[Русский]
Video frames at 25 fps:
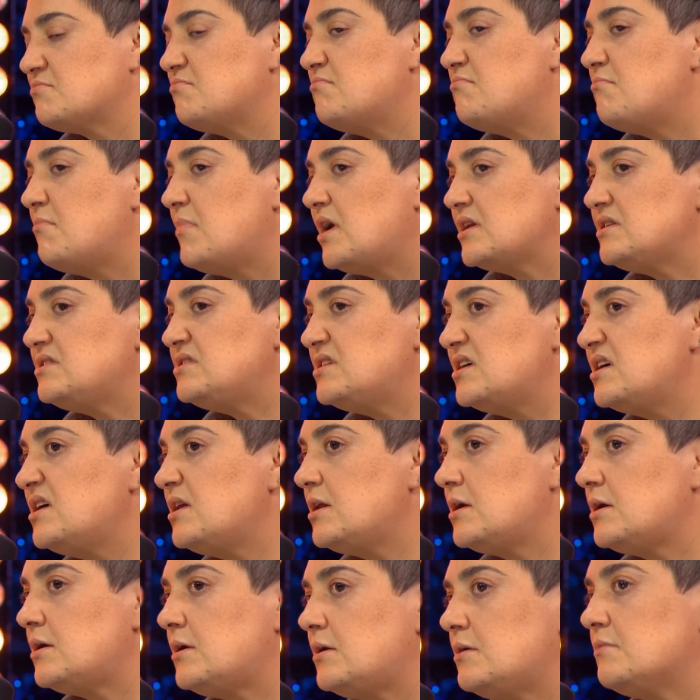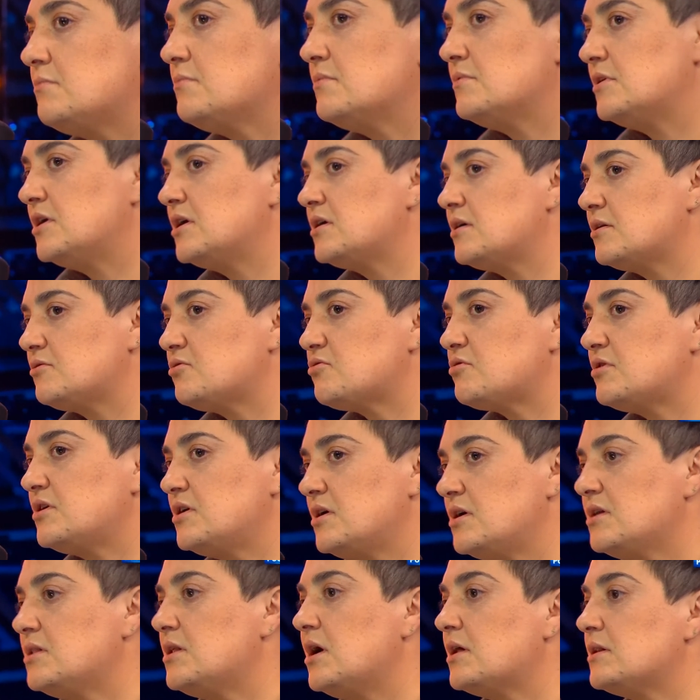материй, да, которые
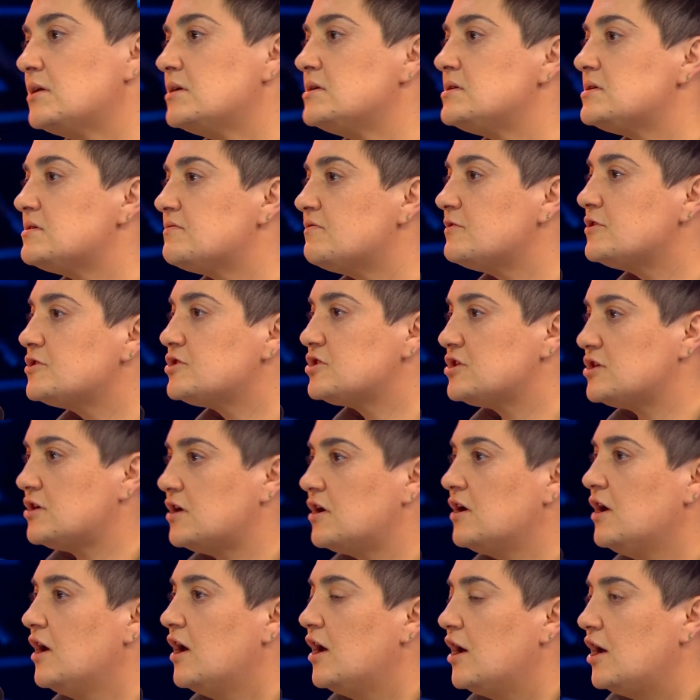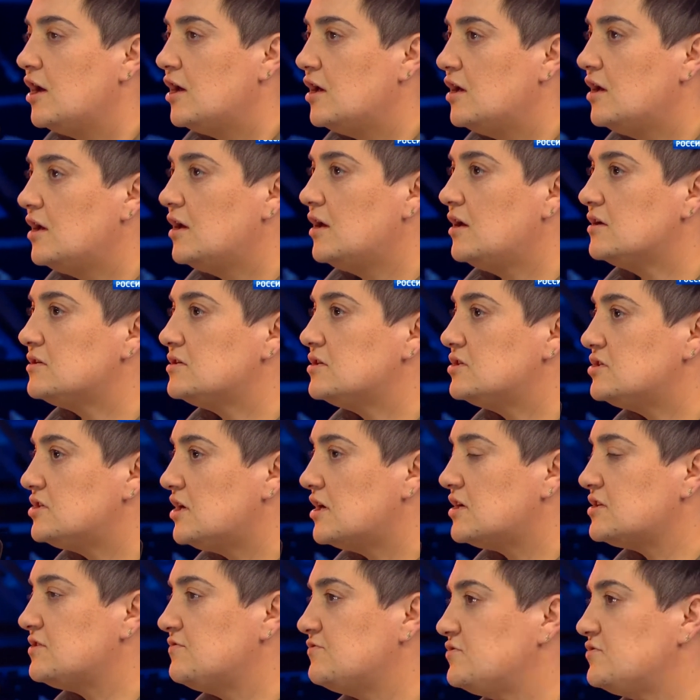ей даны свыше. И сейчас